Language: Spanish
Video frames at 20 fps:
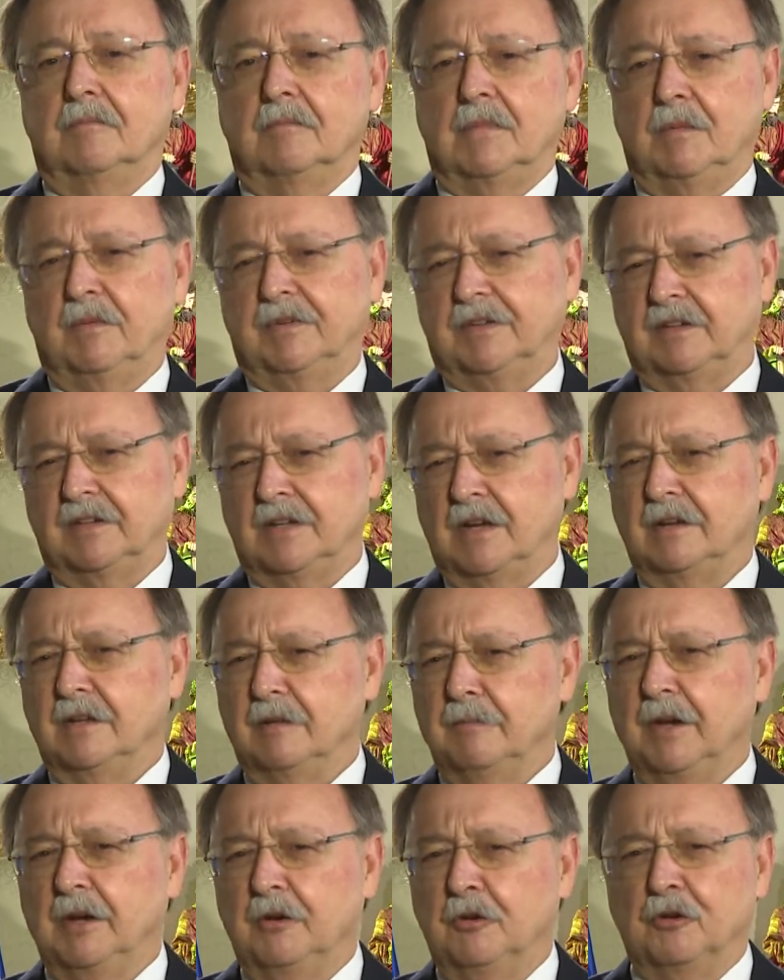Vamos a echar
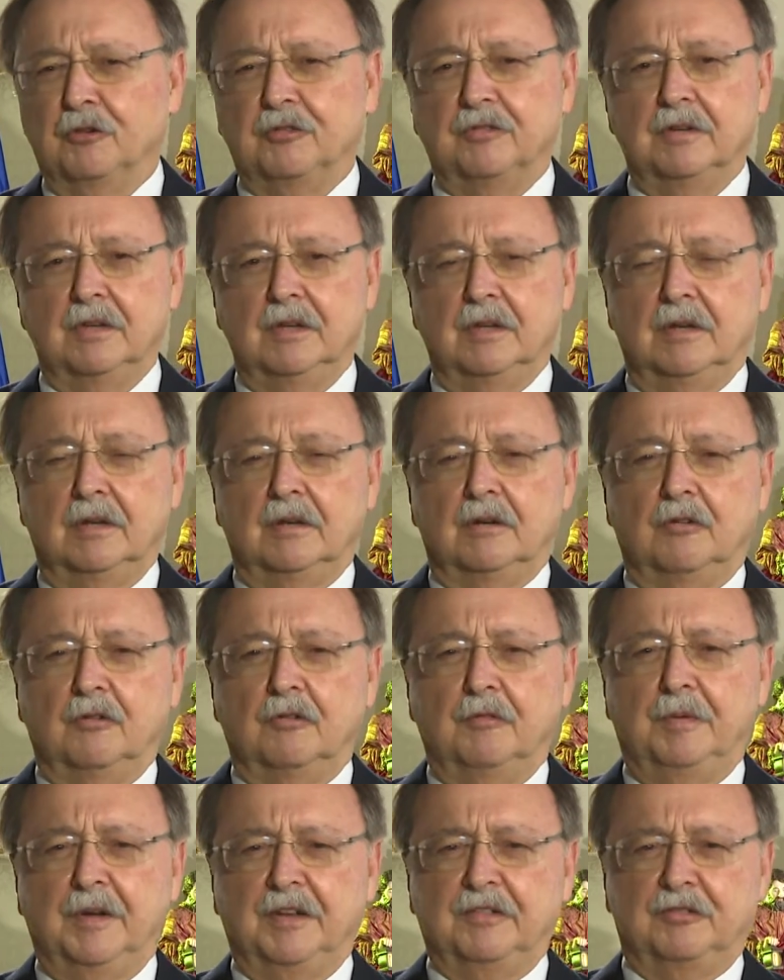de menos
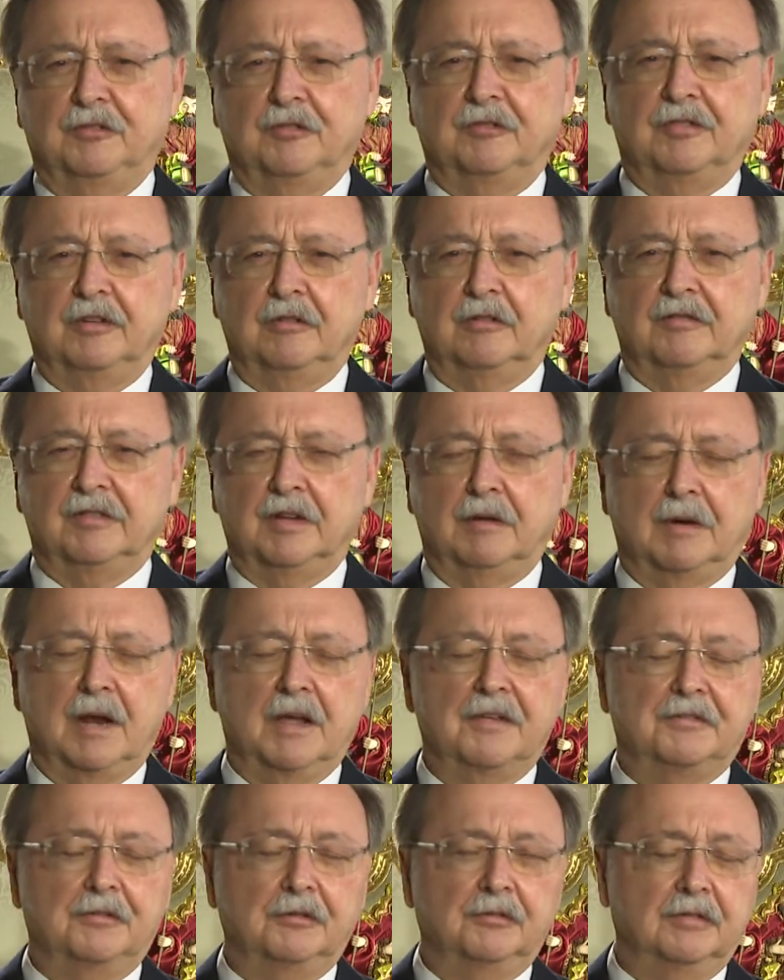los besos y los
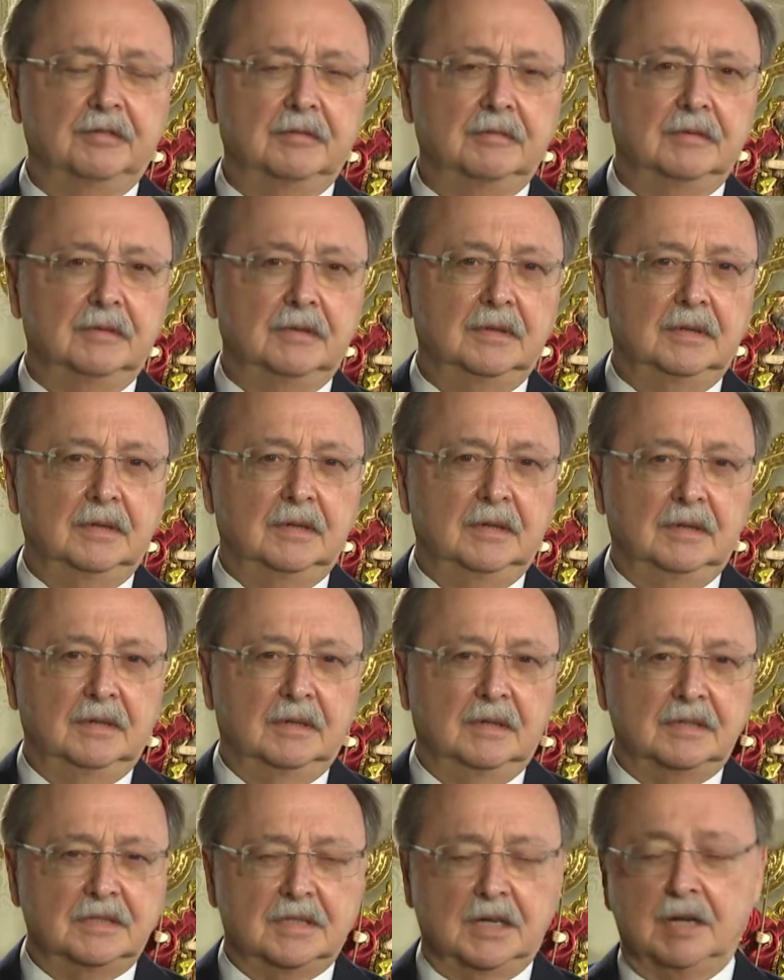abrazos,
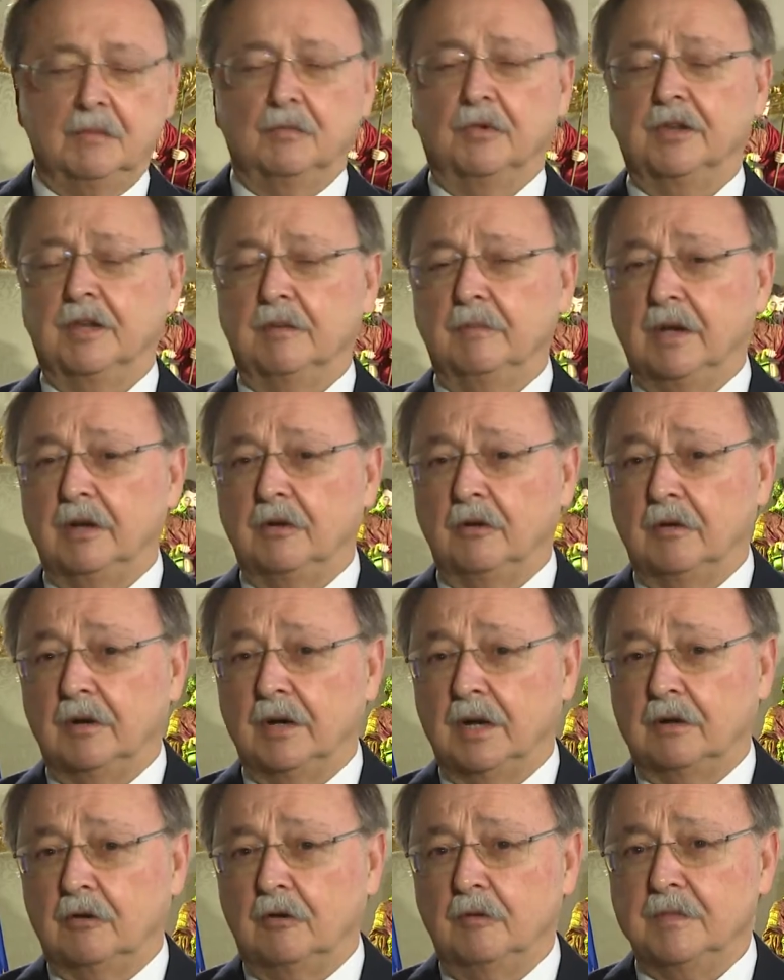echaremos de
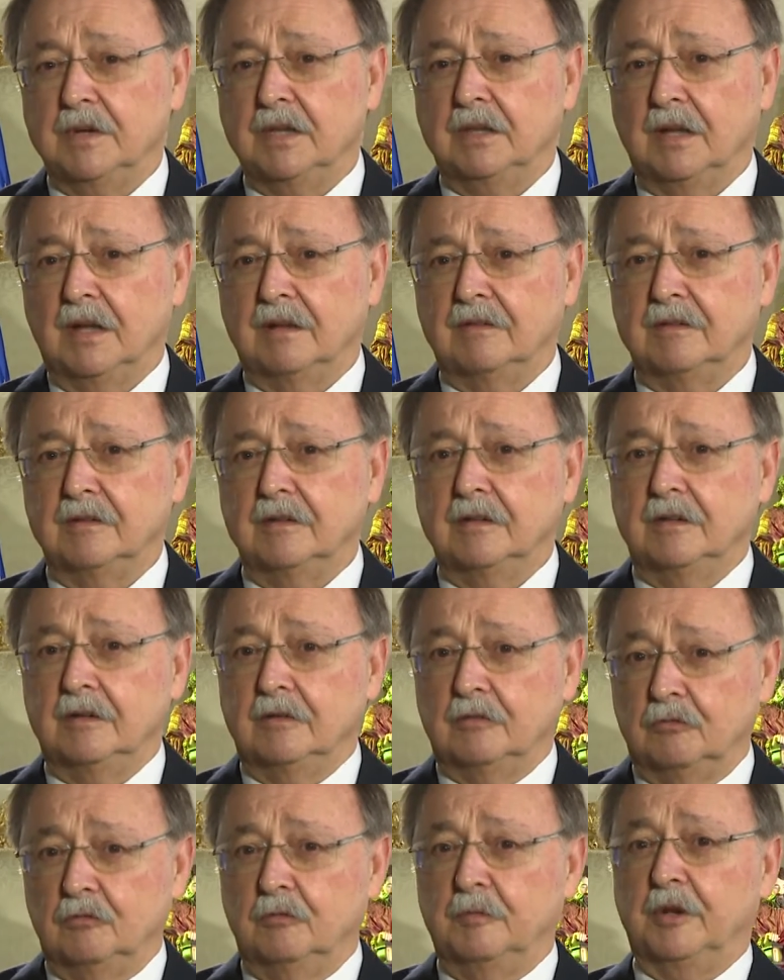menos las comidas
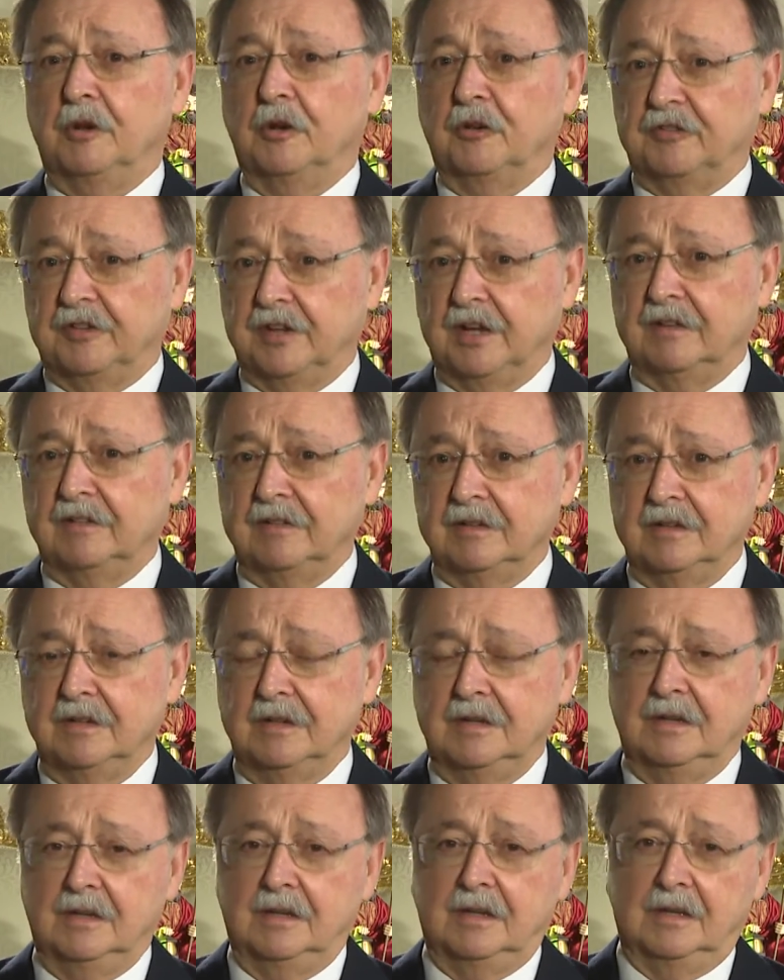numerosas
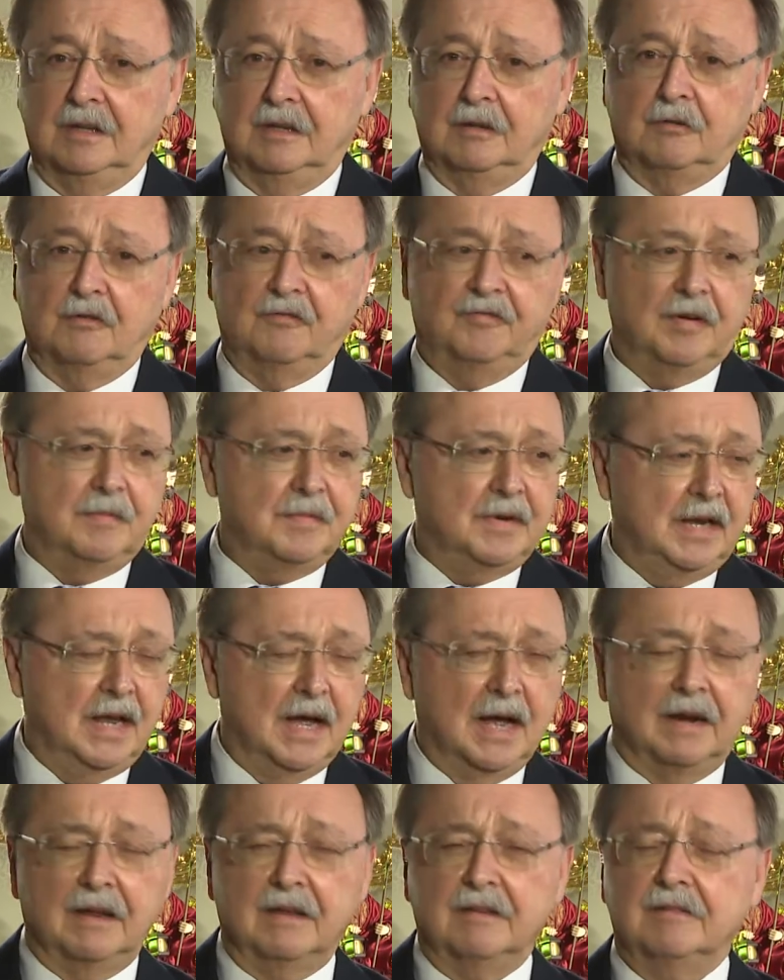eh, con
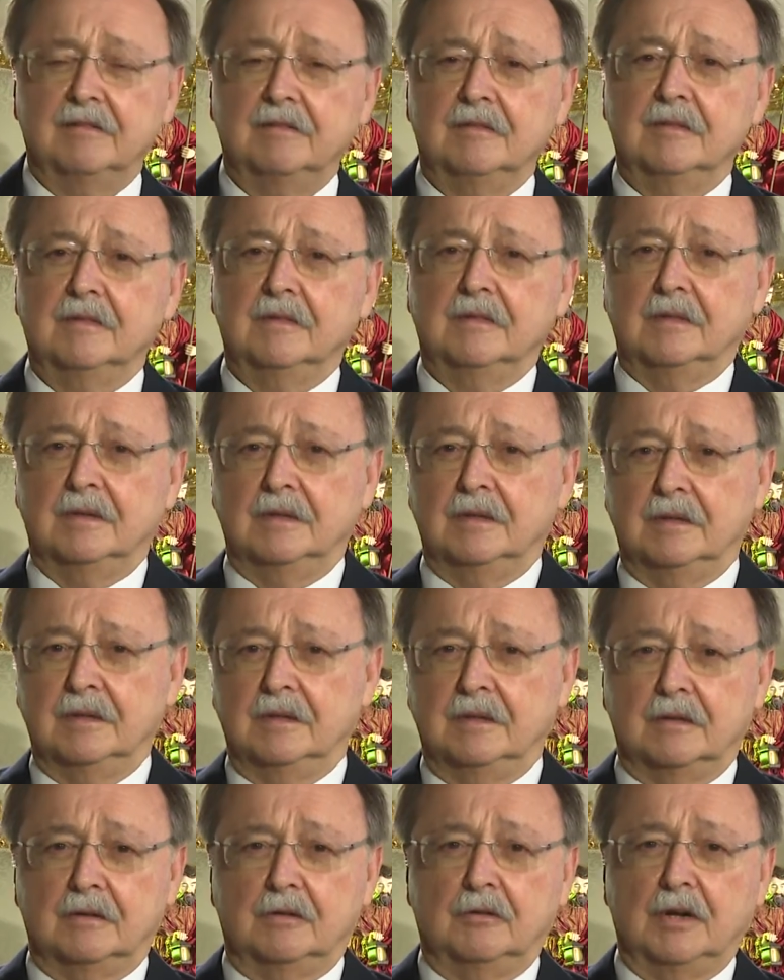familiares,
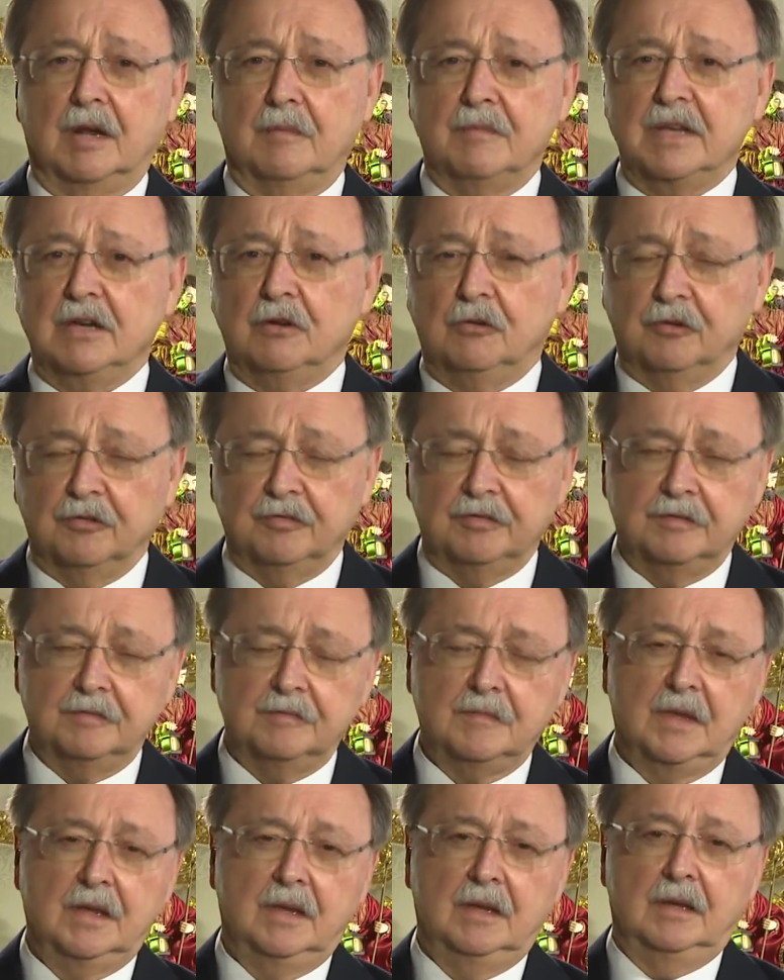eh, con amigos,
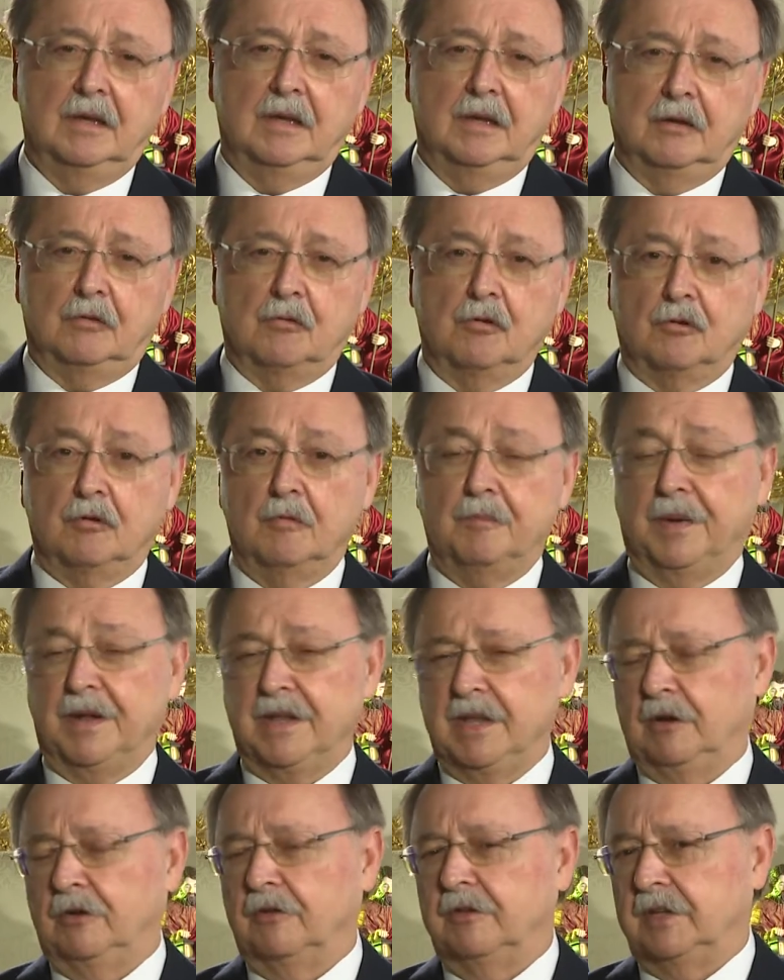eh, con
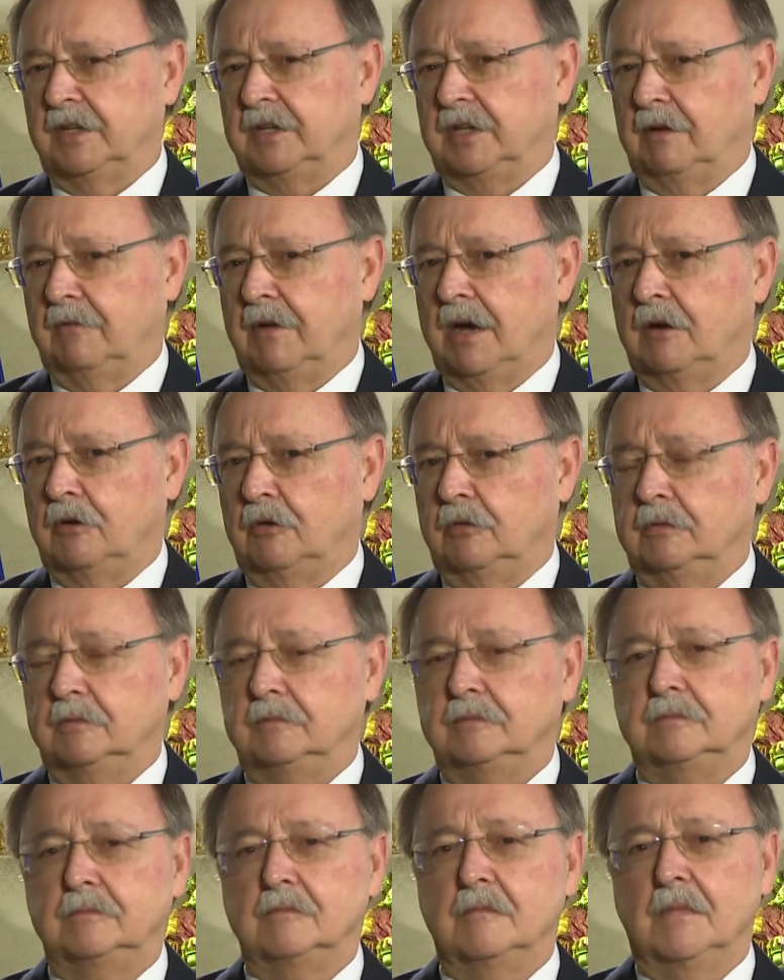compañeros de trabajo.